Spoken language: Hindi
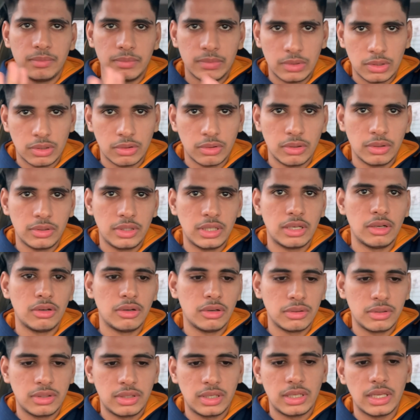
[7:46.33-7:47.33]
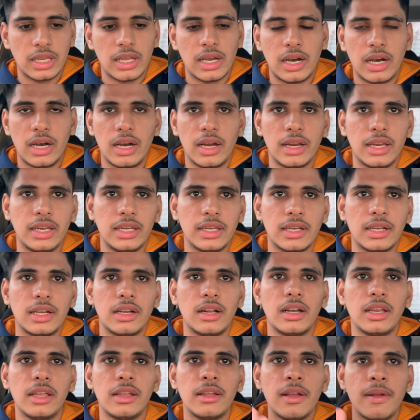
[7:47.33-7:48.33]
तो चलो आ गई है
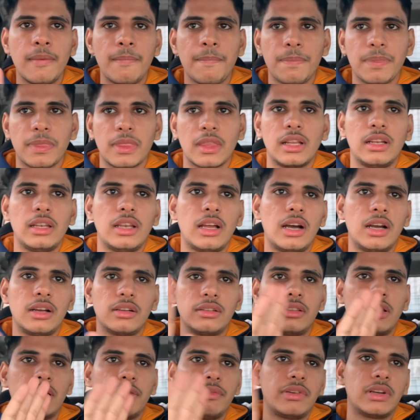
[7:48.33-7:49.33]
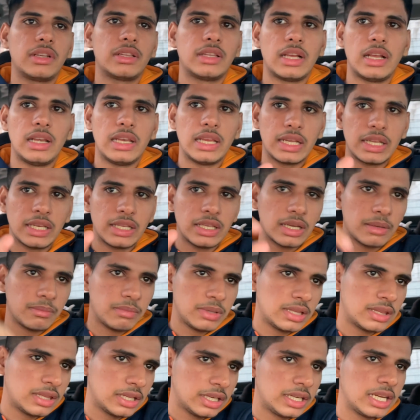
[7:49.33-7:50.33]
गाड़ी लॉन्ग सफ़र था लेकिन
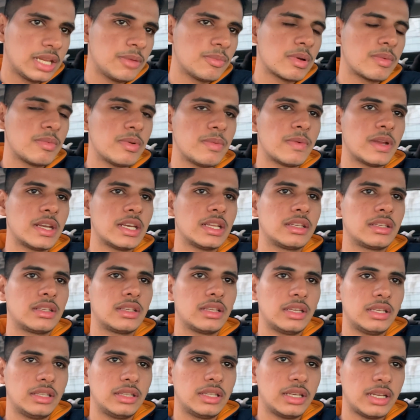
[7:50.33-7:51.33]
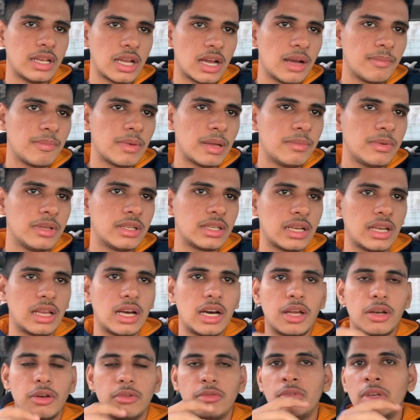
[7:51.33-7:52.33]
अभी सिटी में भी मैंने इधर यहाँ पे भी
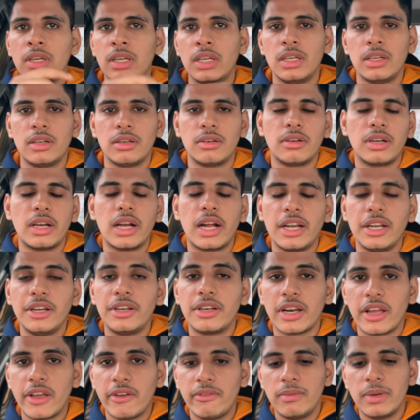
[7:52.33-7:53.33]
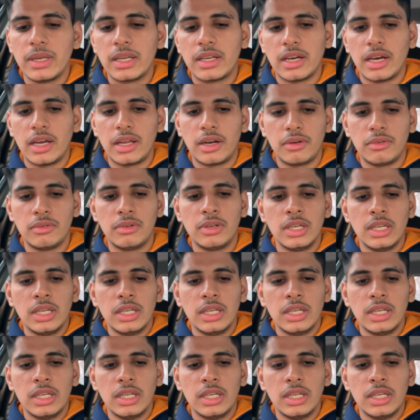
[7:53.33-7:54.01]
चला रहा हूँ और गाड़ी ड्राइव भी कर रहा हूँ